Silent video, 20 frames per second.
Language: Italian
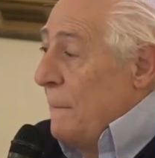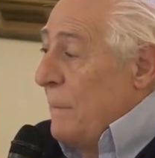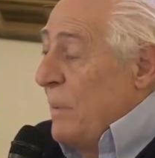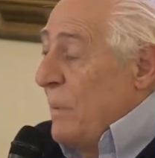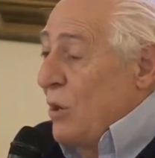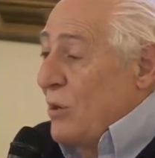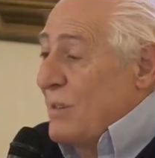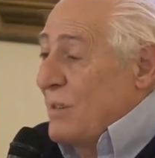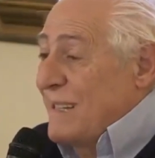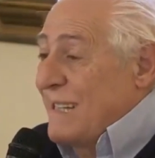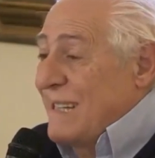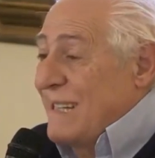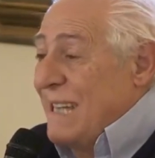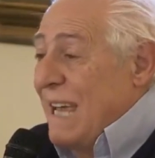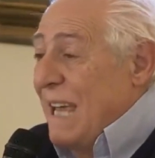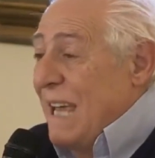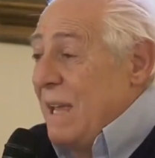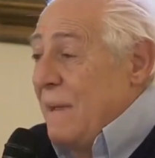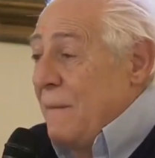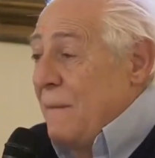però
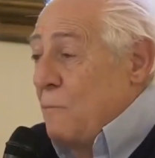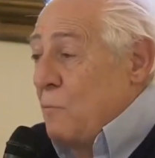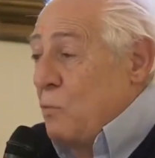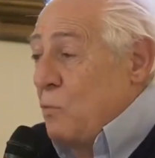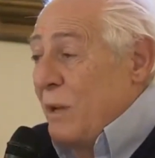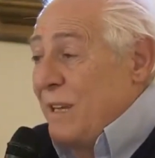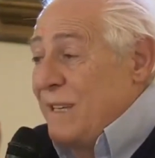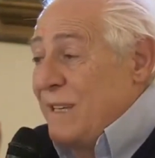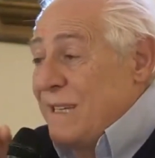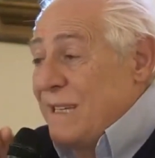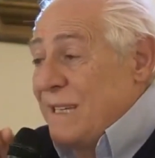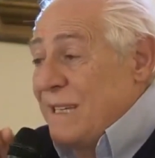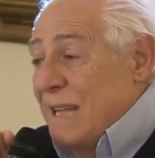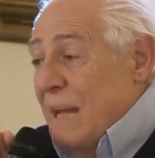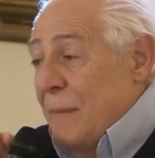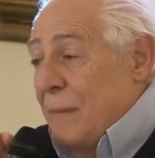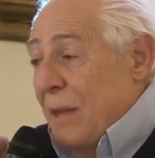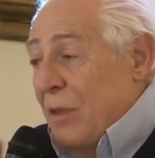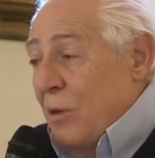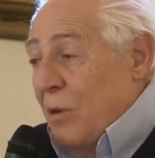se
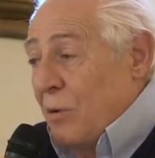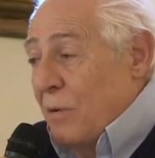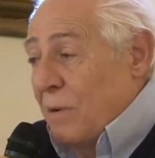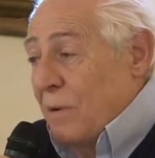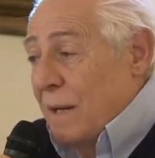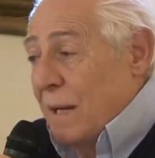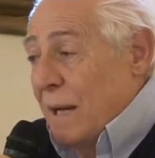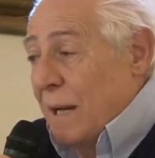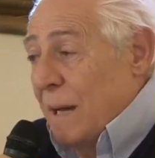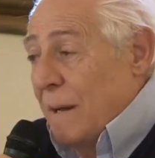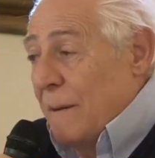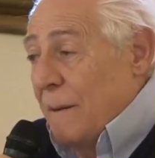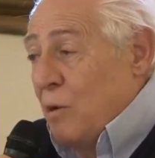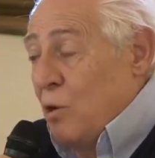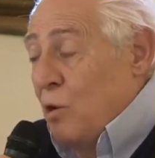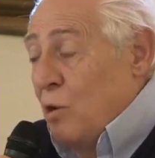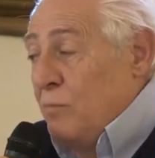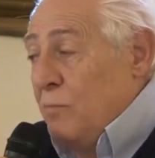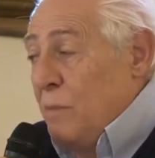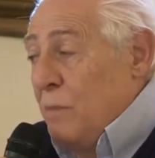questa Madonna
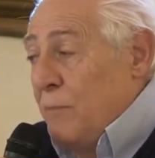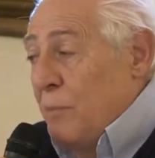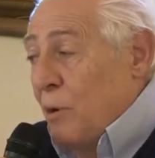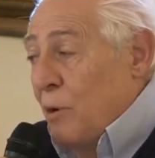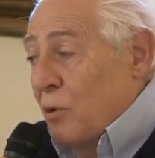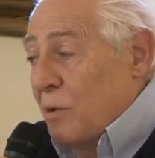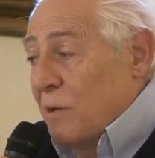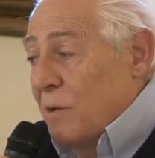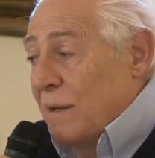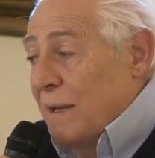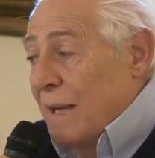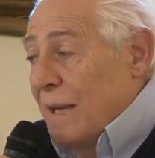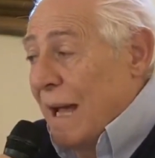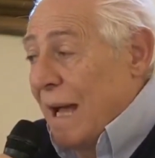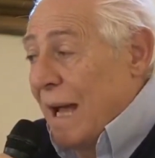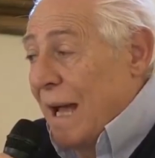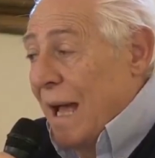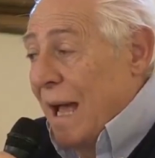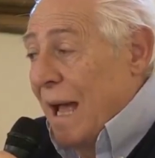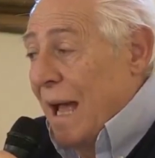non mi
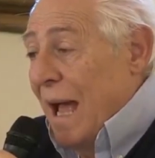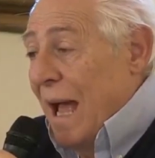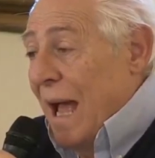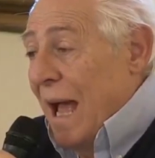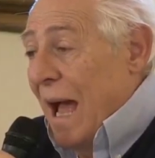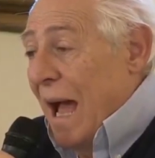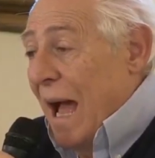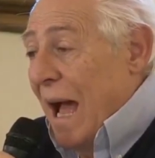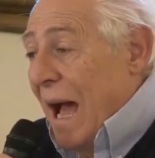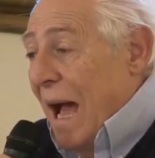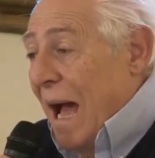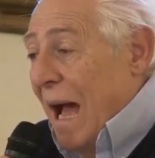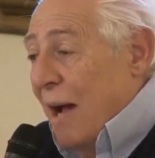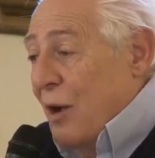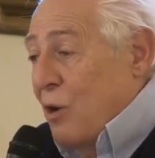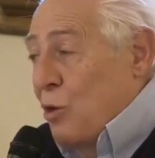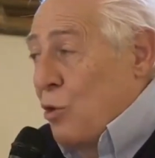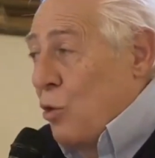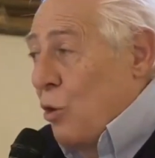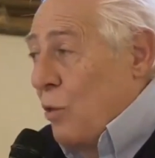porta
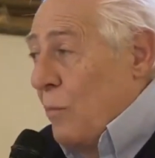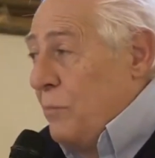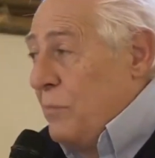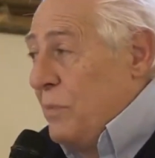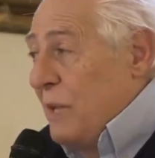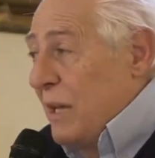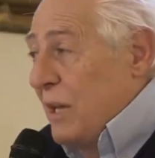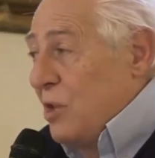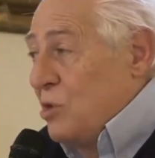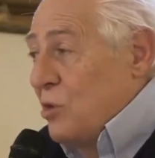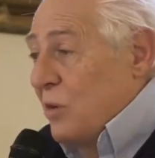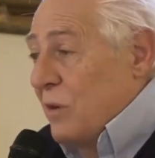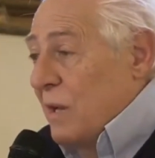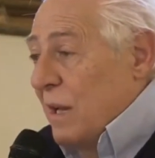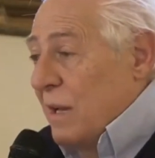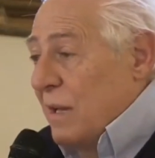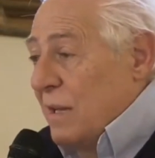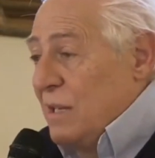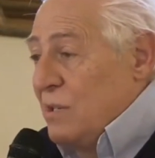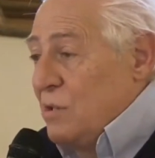a compiere ciò
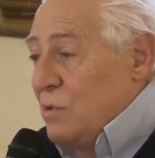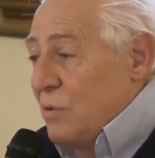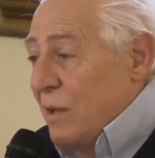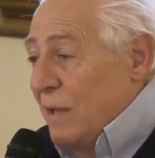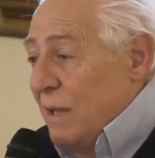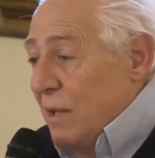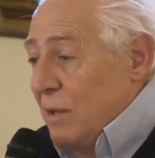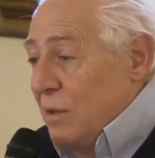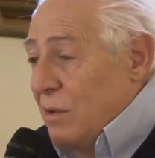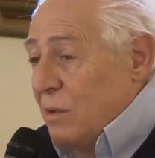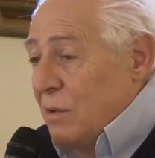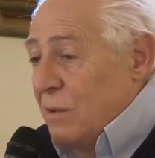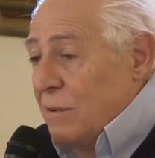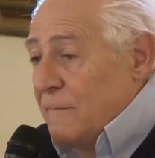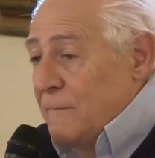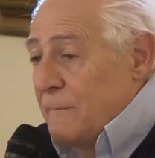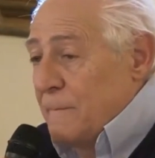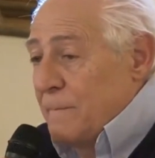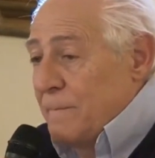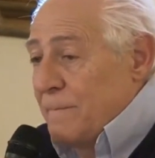che Cristo ha
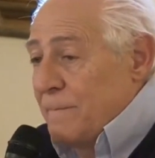detto,